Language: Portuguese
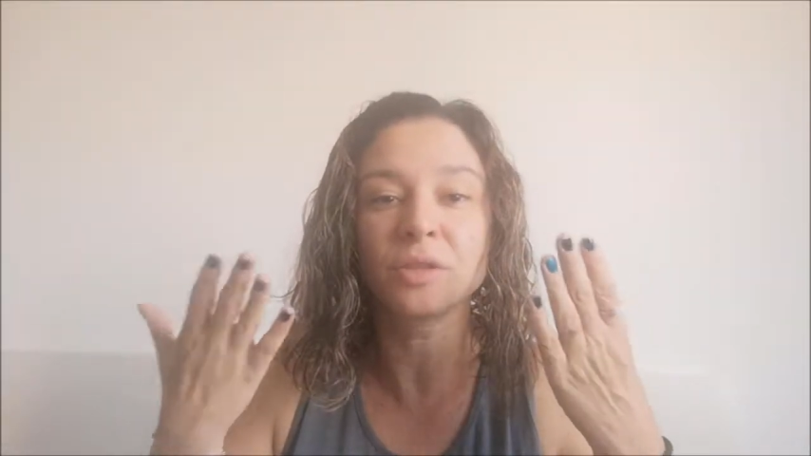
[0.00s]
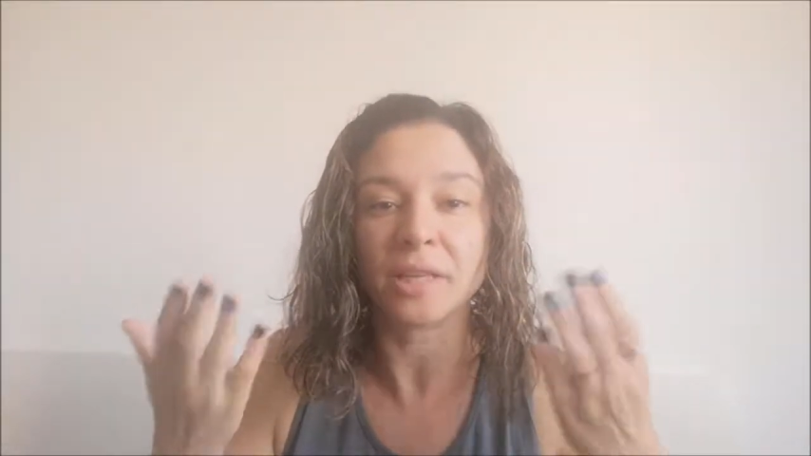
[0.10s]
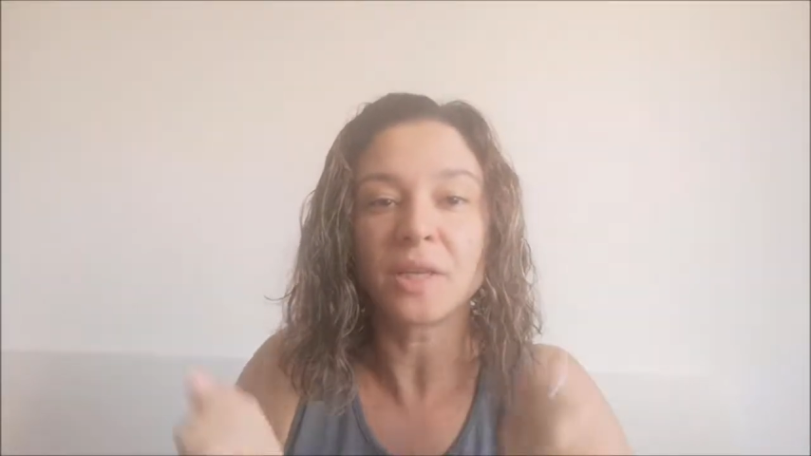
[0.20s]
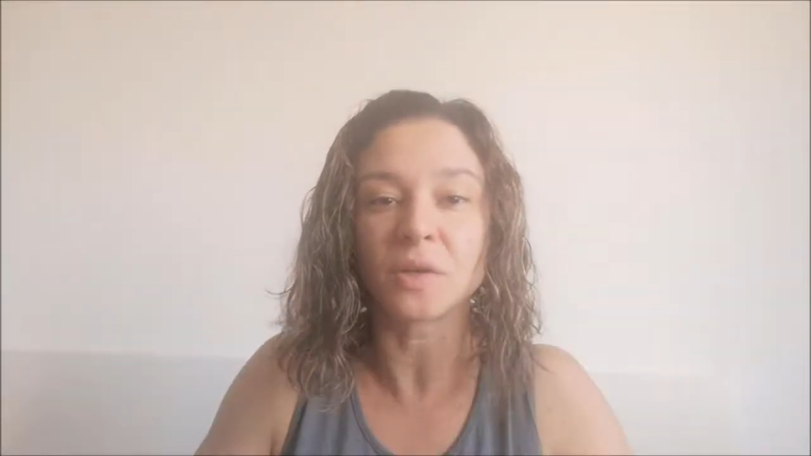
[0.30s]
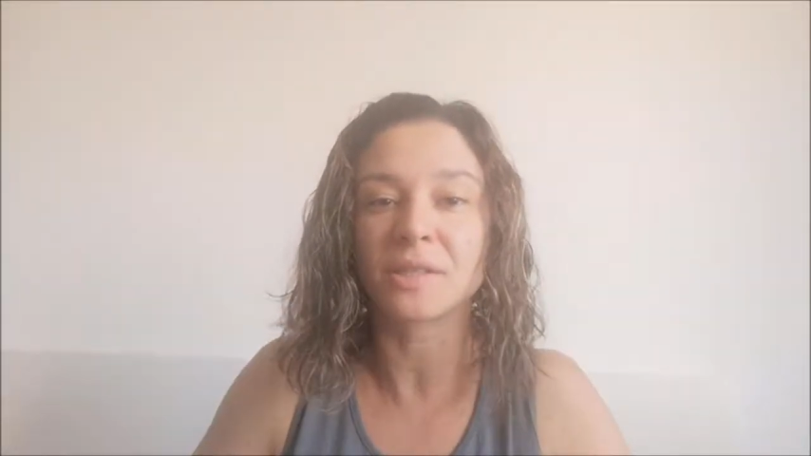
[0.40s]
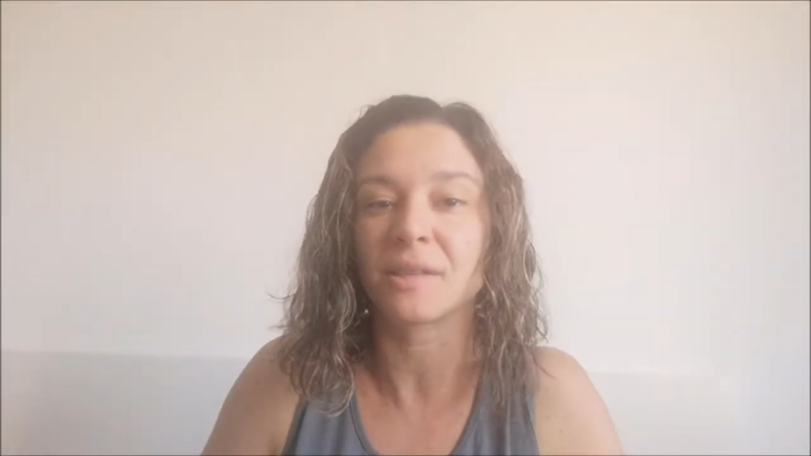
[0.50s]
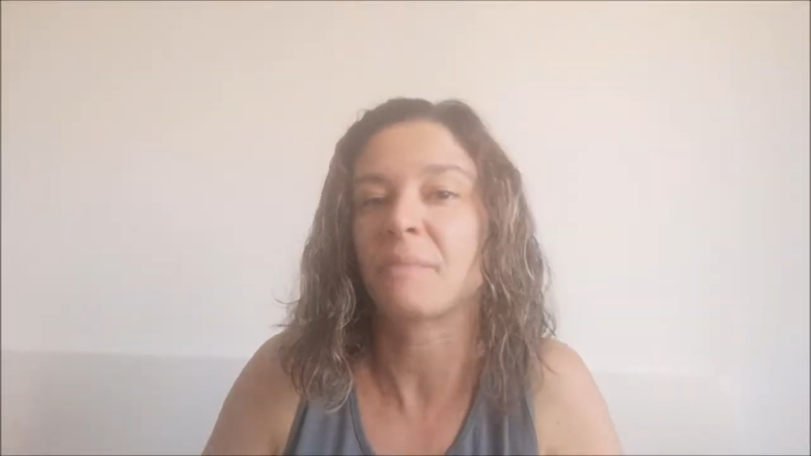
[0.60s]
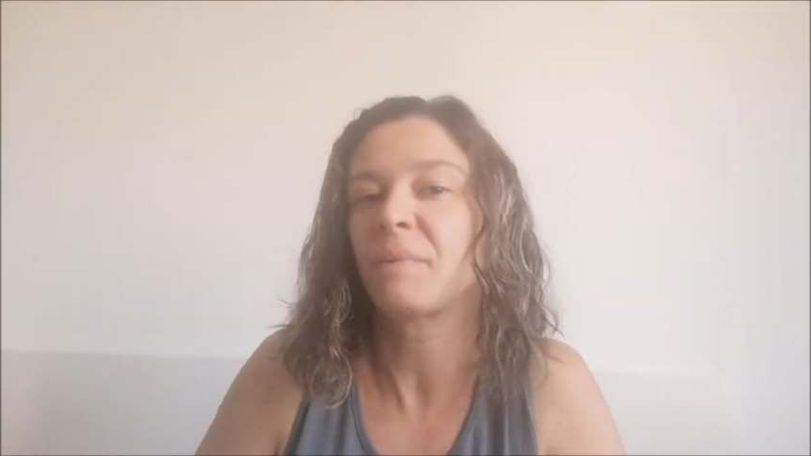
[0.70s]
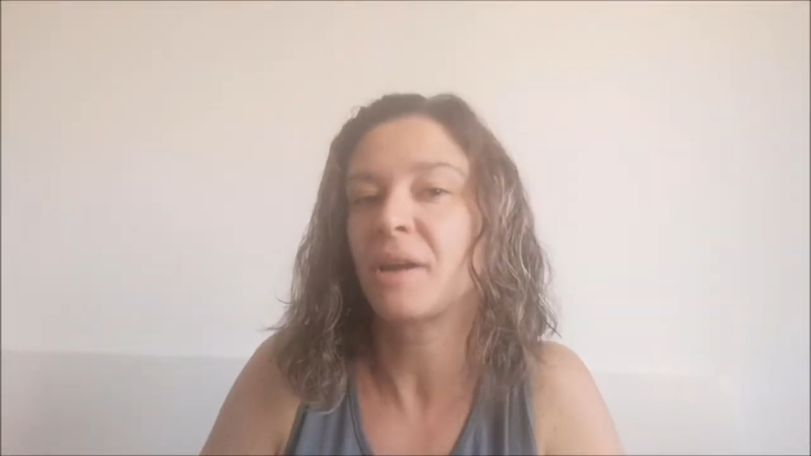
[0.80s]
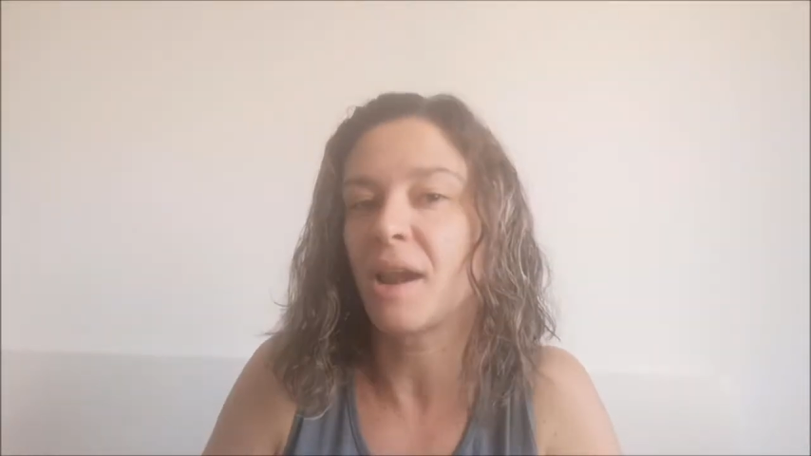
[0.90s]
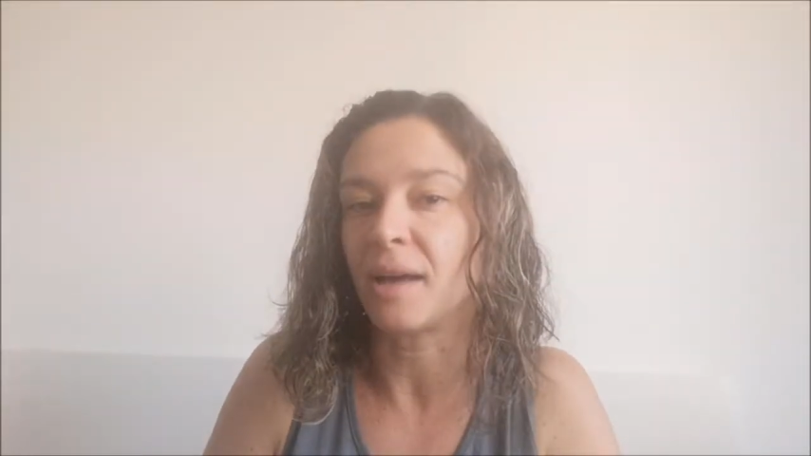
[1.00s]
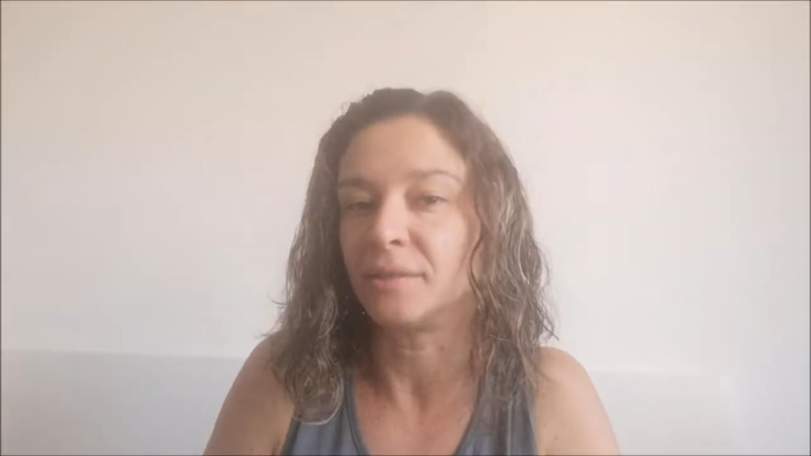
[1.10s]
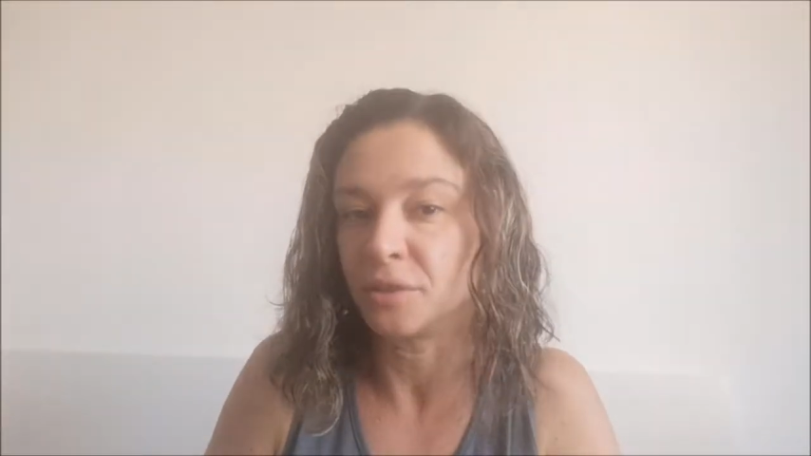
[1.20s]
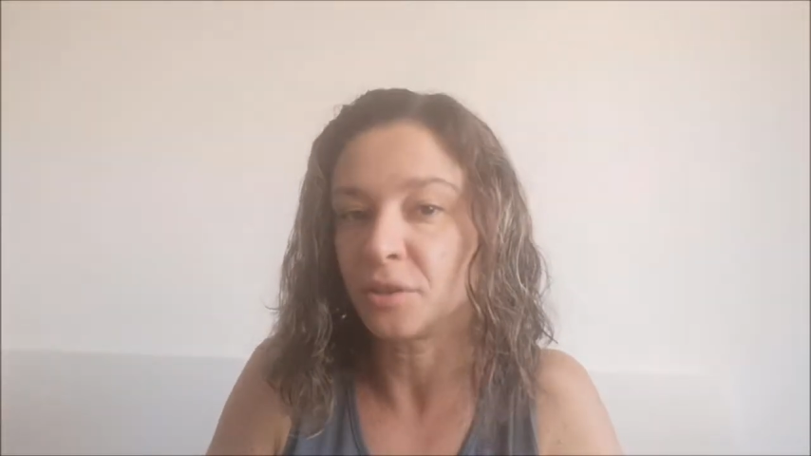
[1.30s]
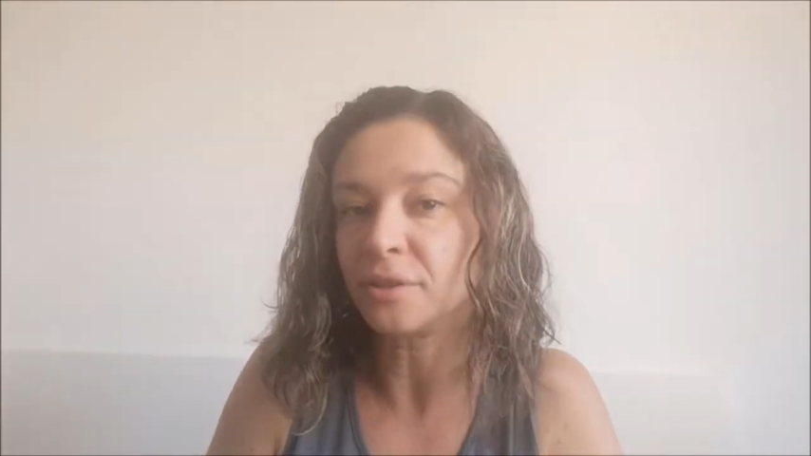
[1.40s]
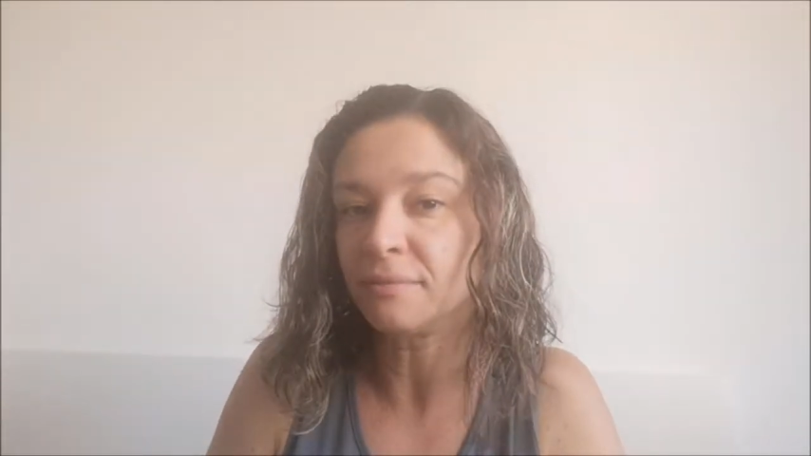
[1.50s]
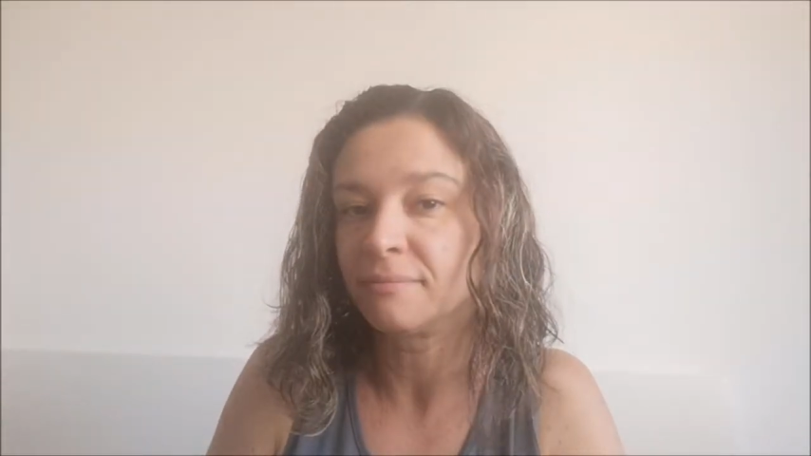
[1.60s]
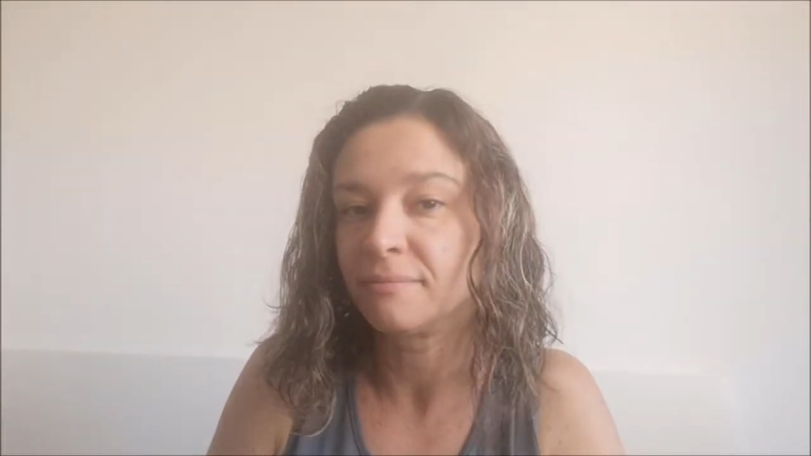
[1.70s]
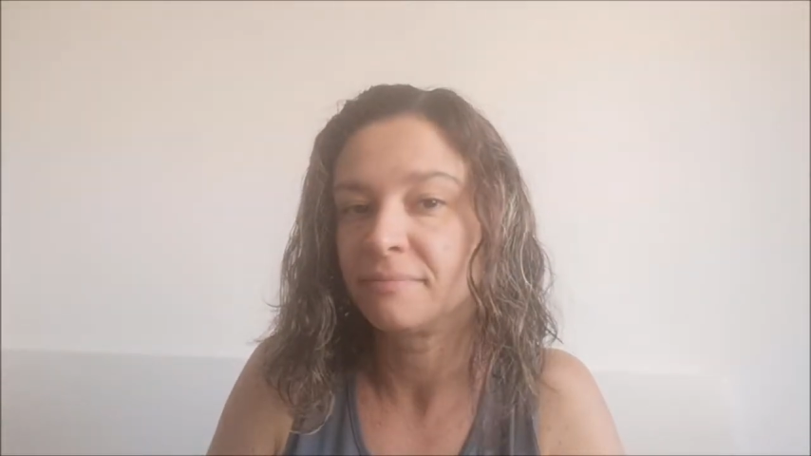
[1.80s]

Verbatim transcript: sai di cosa stai parlando?